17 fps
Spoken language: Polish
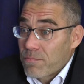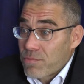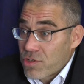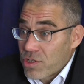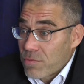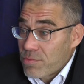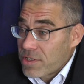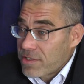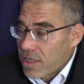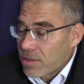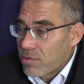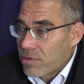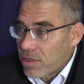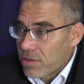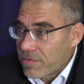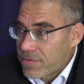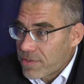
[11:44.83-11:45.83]
przy
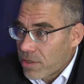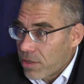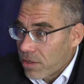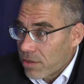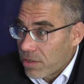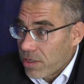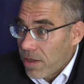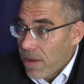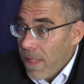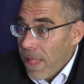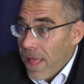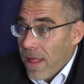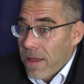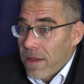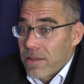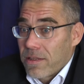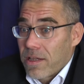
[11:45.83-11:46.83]
przystanku Radom Wschodni.
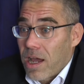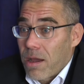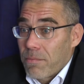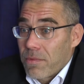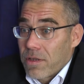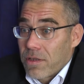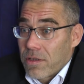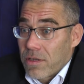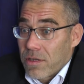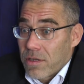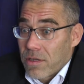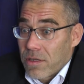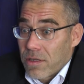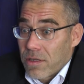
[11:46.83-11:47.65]
Tam y,